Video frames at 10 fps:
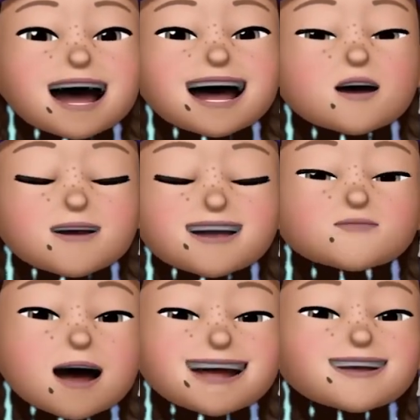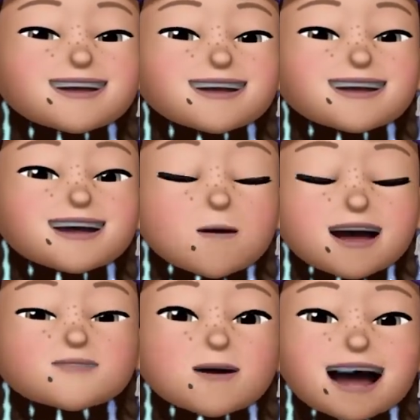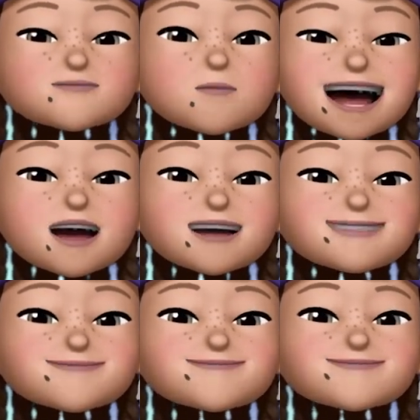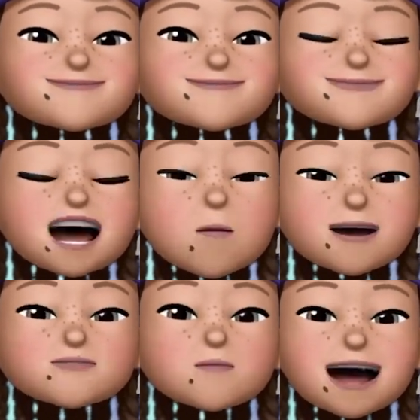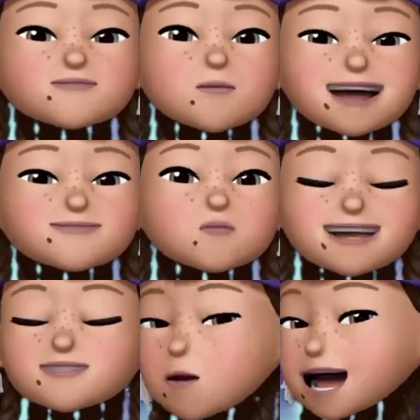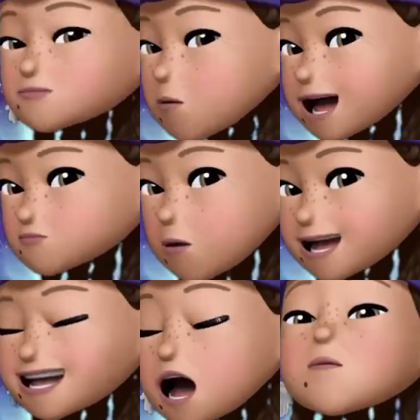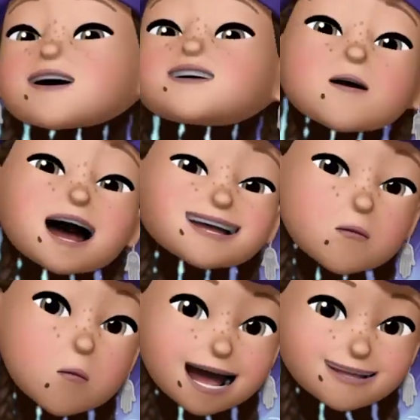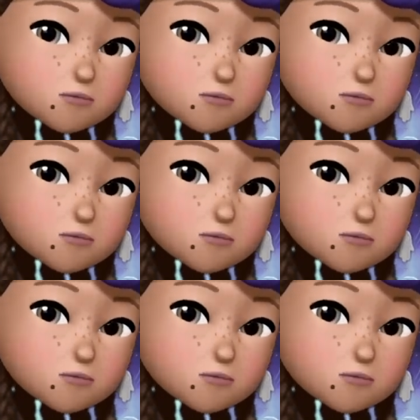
existen, solo debes verlas. Tus números de la suerte son 27, 43,